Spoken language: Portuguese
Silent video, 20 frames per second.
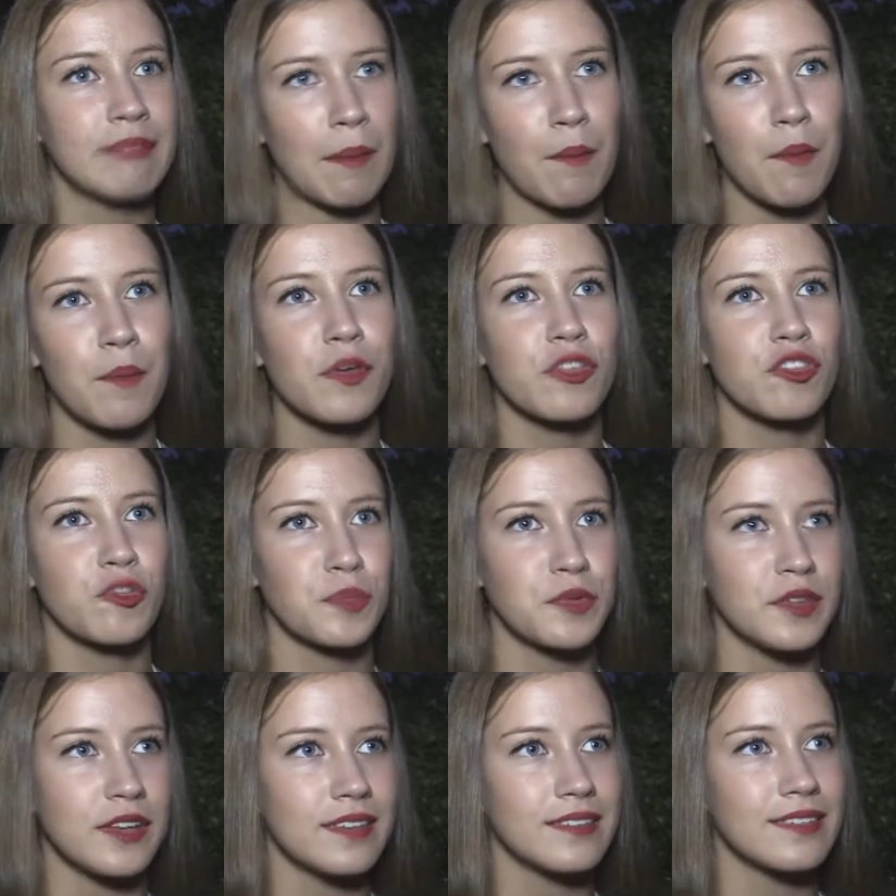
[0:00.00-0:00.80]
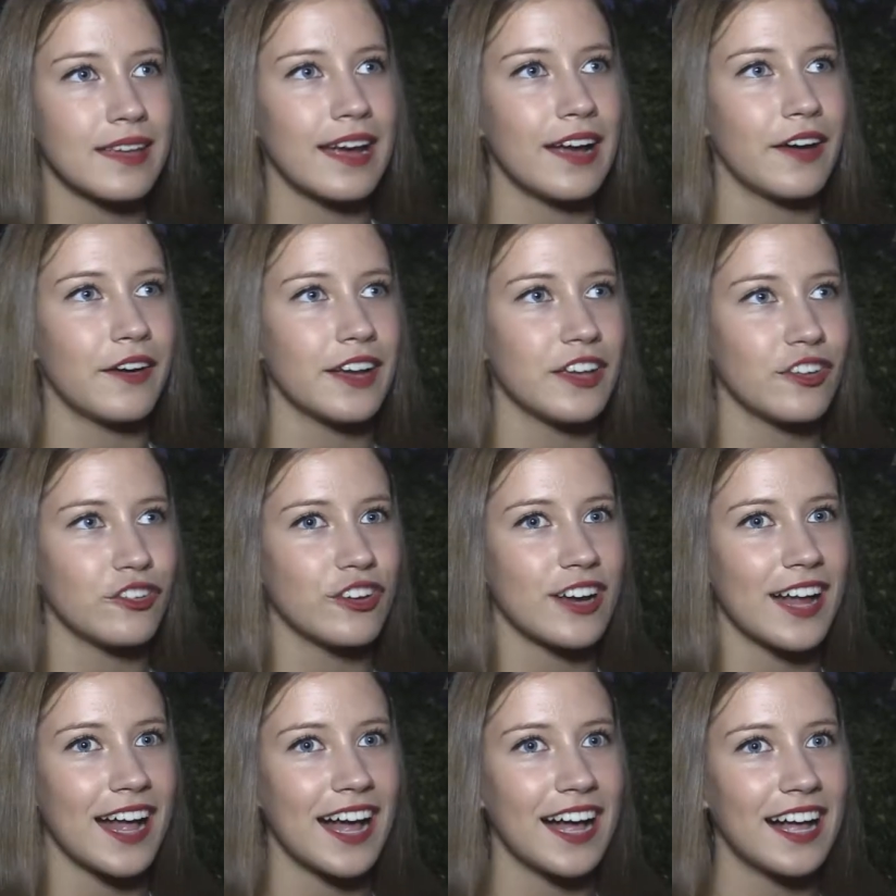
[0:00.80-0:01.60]
está uma boa disposição em
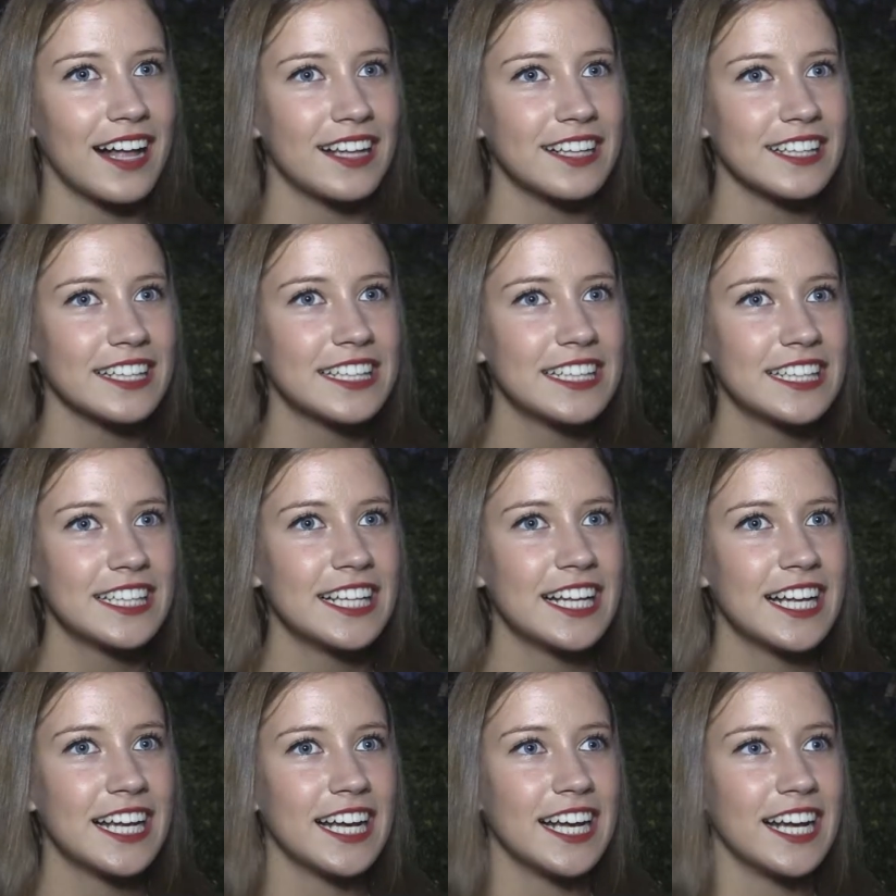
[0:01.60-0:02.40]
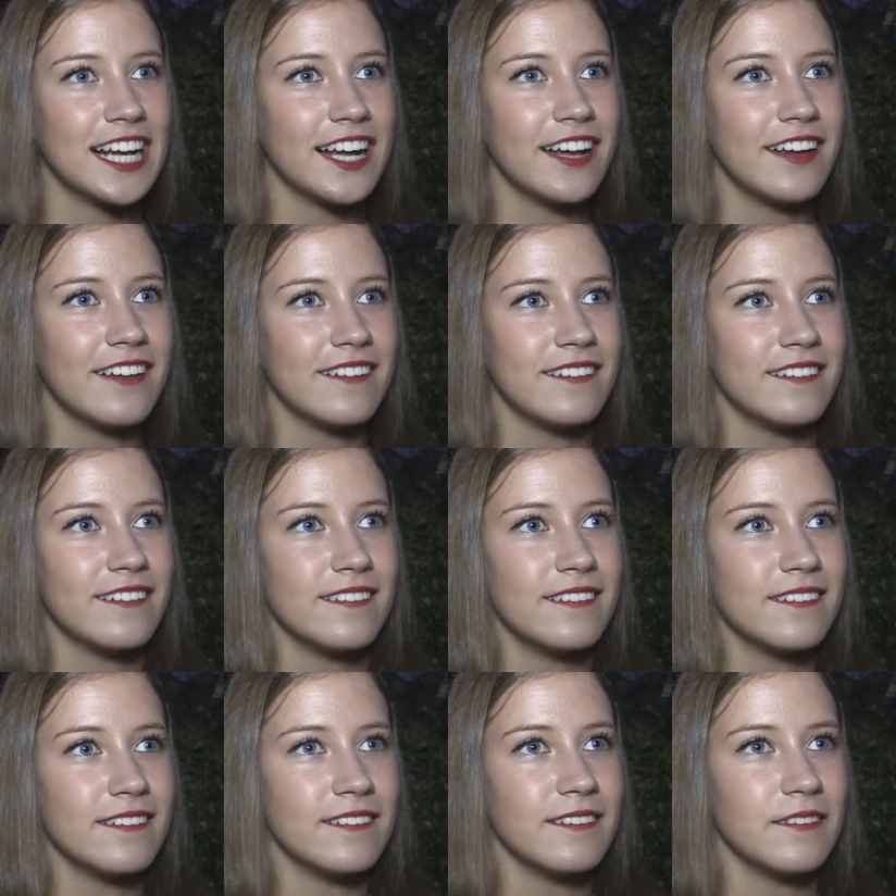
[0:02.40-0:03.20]
geral
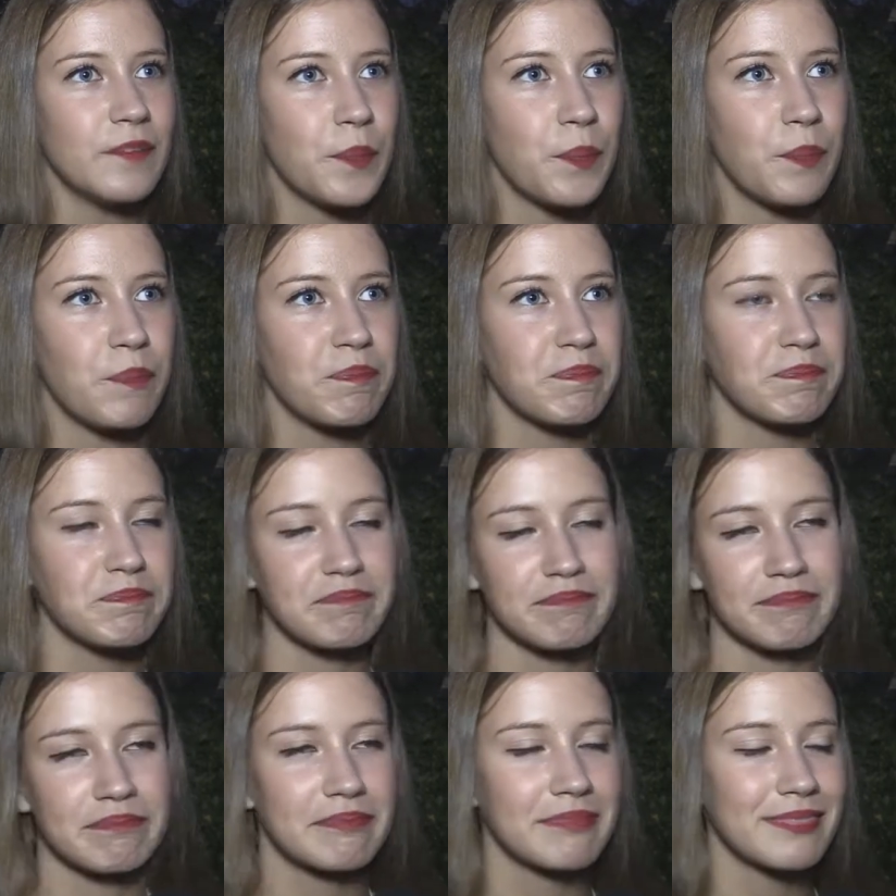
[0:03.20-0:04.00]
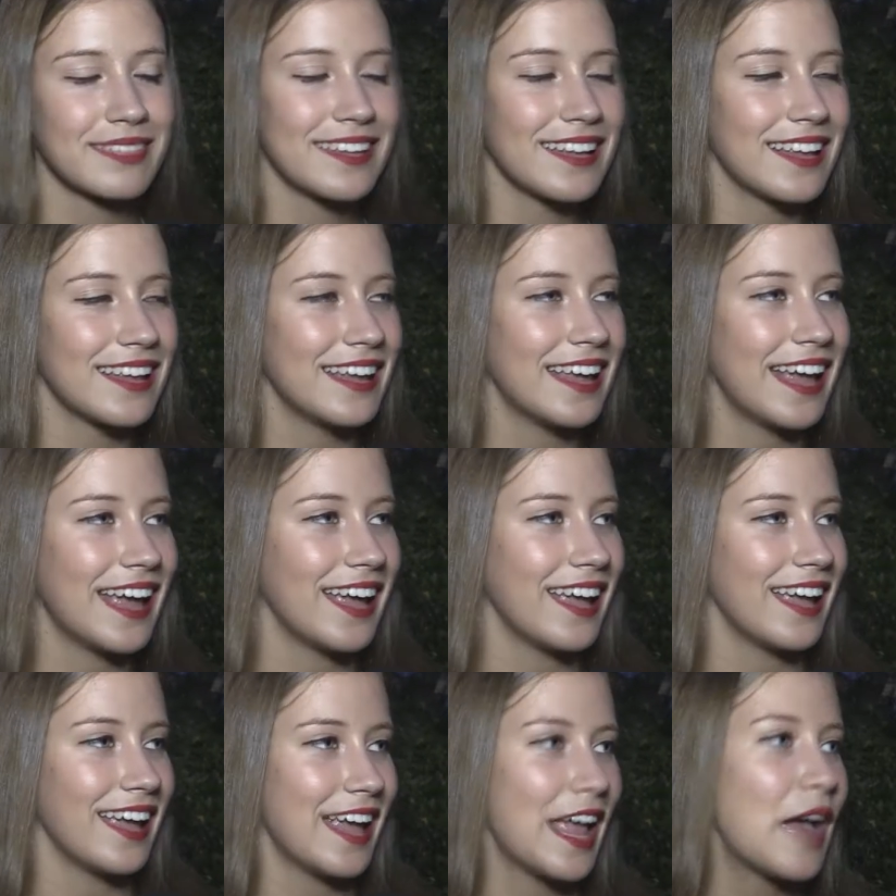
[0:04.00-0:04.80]
um, e
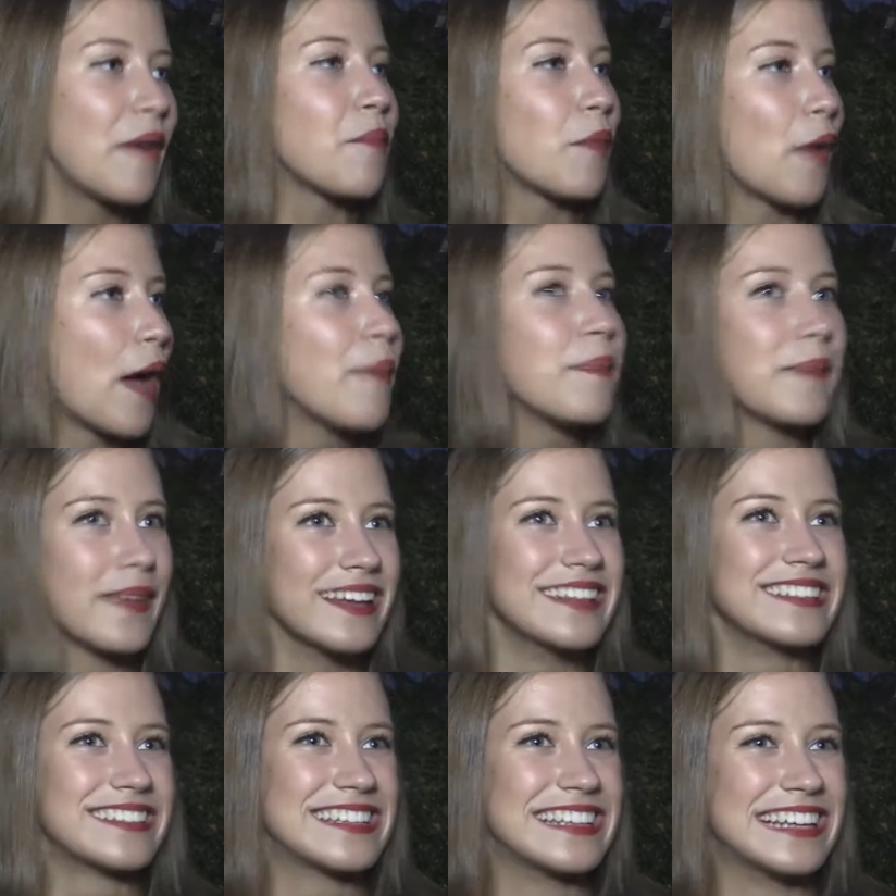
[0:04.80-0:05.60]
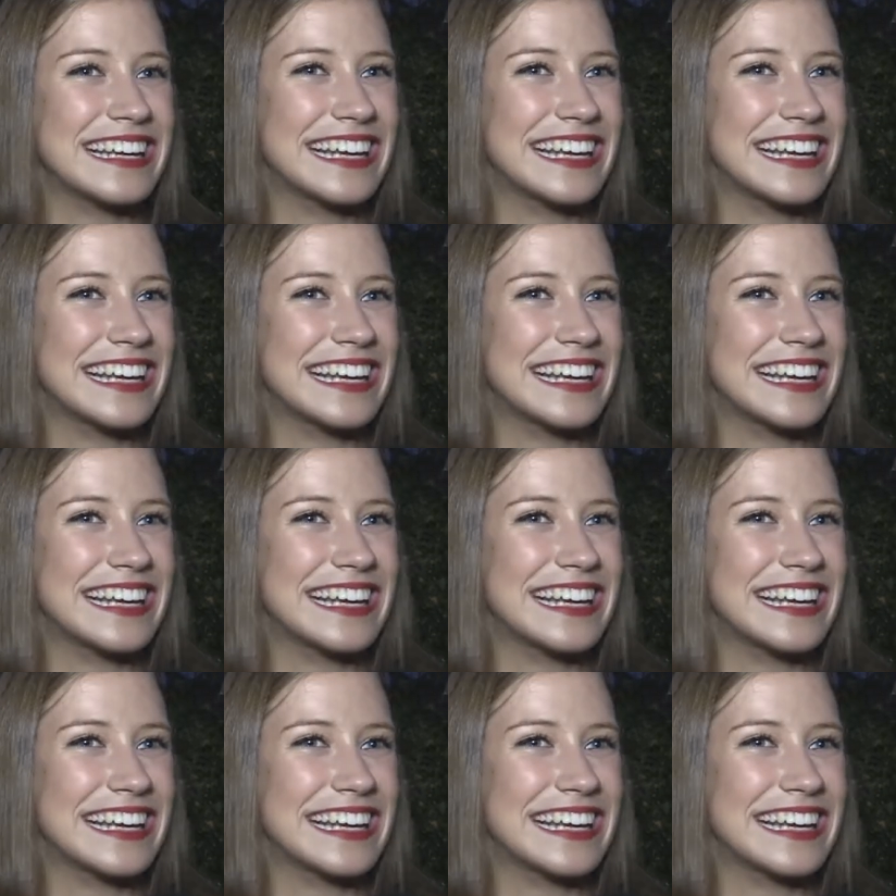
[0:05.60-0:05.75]
é, é um bom ambiente.